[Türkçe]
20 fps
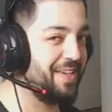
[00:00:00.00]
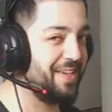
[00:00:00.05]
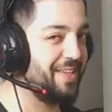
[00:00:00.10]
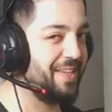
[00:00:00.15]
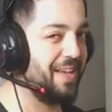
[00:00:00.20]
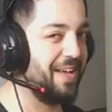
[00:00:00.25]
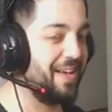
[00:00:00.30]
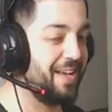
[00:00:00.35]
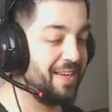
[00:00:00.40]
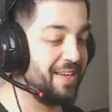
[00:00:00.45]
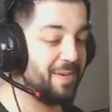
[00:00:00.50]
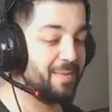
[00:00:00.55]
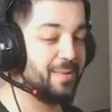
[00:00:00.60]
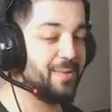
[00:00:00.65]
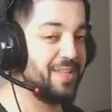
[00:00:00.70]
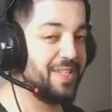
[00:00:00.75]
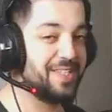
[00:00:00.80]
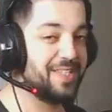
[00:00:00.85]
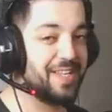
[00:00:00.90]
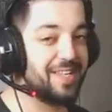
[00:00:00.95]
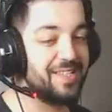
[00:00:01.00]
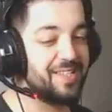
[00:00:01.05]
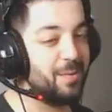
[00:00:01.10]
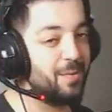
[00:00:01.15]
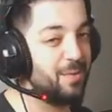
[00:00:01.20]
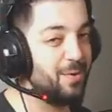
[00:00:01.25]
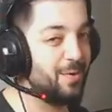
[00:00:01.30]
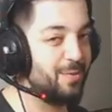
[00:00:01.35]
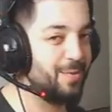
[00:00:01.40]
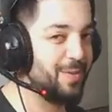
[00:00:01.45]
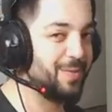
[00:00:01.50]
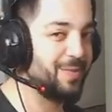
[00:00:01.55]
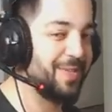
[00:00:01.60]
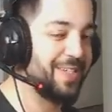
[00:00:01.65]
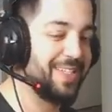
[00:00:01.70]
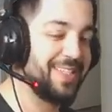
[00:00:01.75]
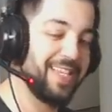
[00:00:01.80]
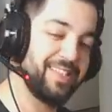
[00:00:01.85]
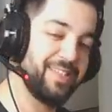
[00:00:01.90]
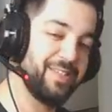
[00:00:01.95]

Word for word: ve kanala hala abone değilseniz abone olmayı unutmayın.